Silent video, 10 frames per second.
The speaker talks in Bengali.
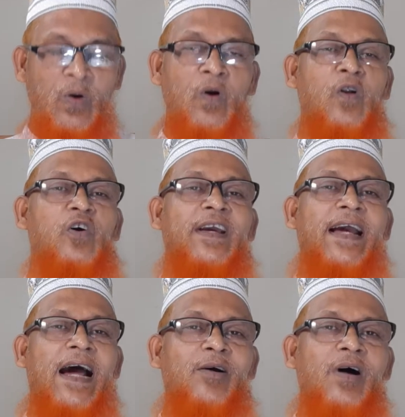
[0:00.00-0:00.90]
অন্যকে
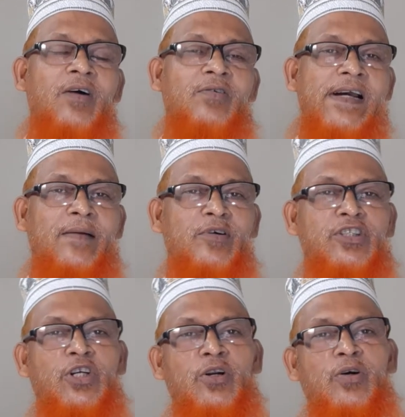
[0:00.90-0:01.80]
খাওয়াও এবং
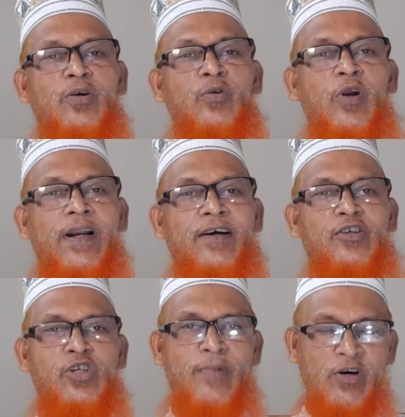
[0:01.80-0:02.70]
সংরক্ষণ করে রাখো
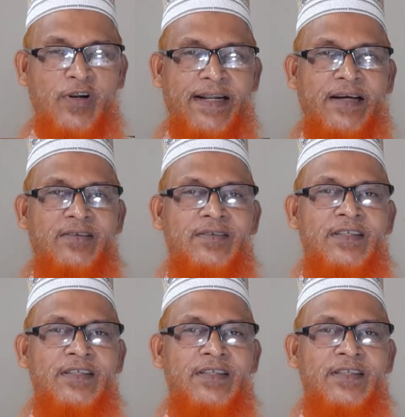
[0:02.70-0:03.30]
জমা করে রাখো